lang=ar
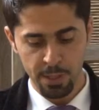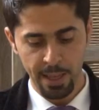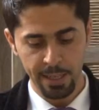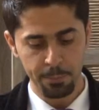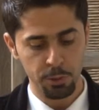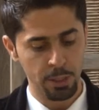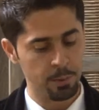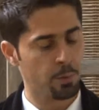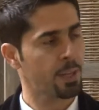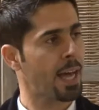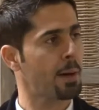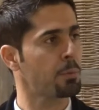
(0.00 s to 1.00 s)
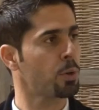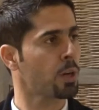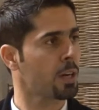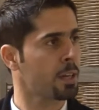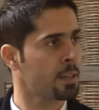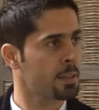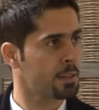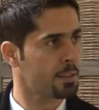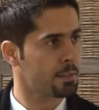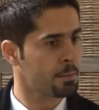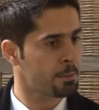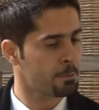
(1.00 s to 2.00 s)
سن حريب بدنا مجابوخ آه،
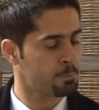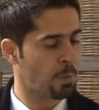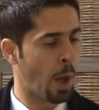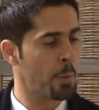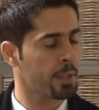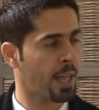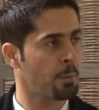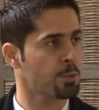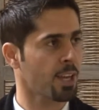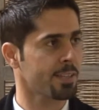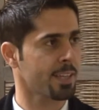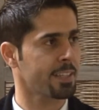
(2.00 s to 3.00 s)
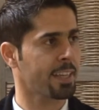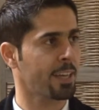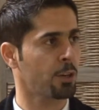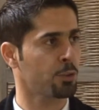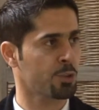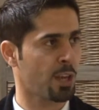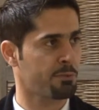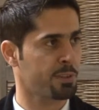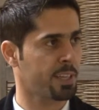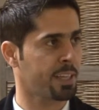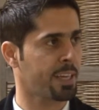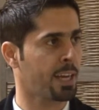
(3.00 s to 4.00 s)
آه، هاوين حمش حصل يرحي عدو
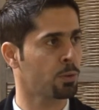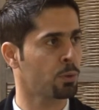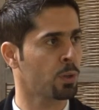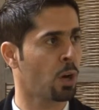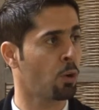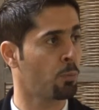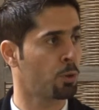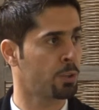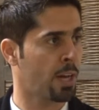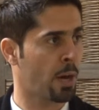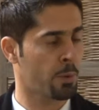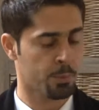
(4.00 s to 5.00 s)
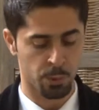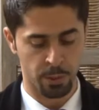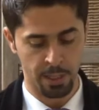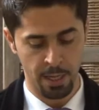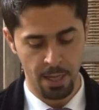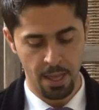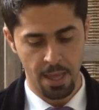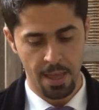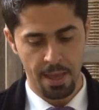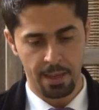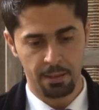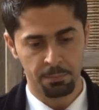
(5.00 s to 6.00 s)
شافيعي علو قومو دهاوي بسوريا
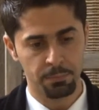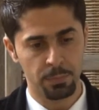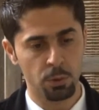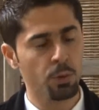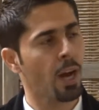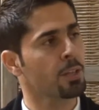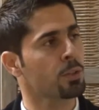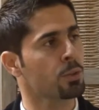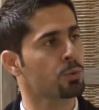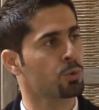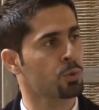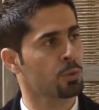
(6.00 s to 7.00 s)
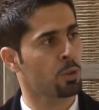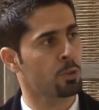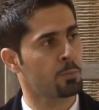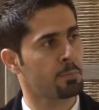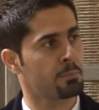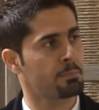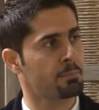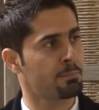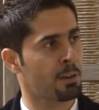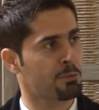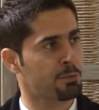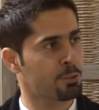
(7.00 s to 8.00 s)
لو قادروا تود لو
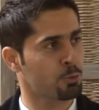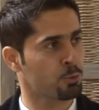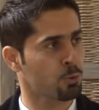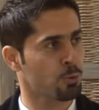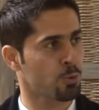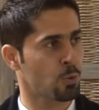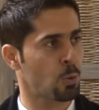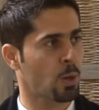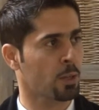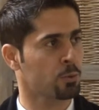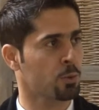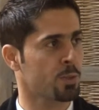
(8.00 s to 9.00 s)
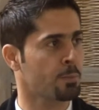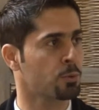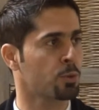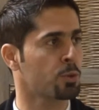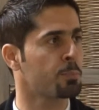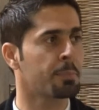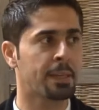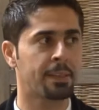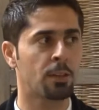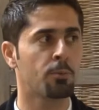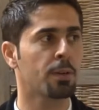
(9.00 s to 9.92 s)
منفريتو تقصو لو قادروا تسيمو تتمدي لو